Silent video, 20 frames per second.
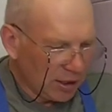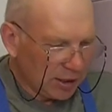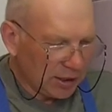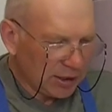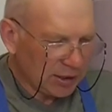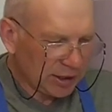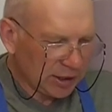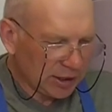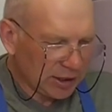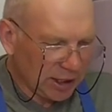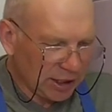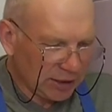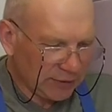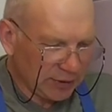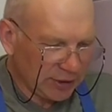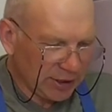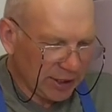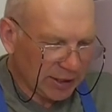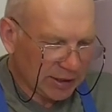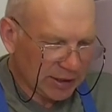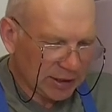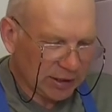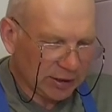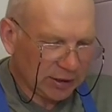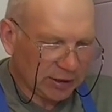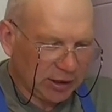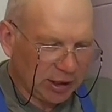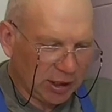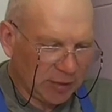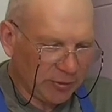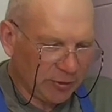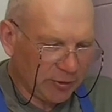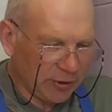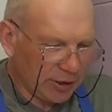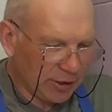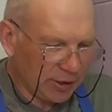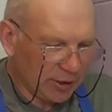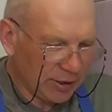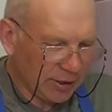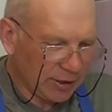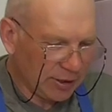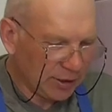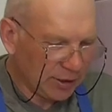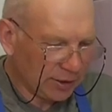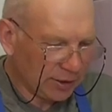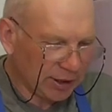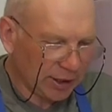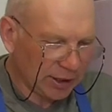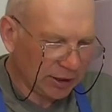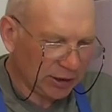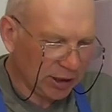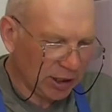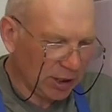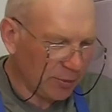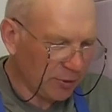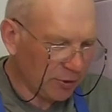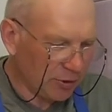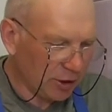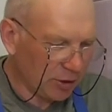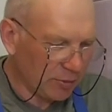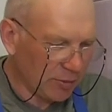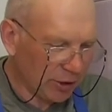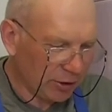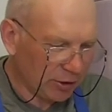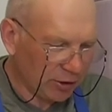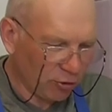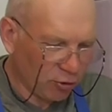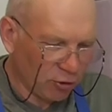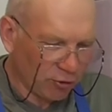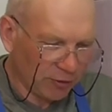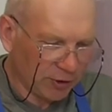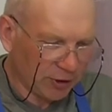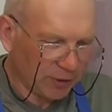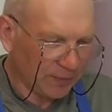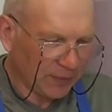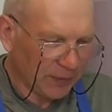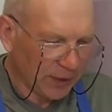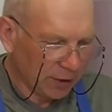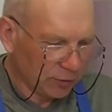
И статья 12. Требования так, требования к маркировке.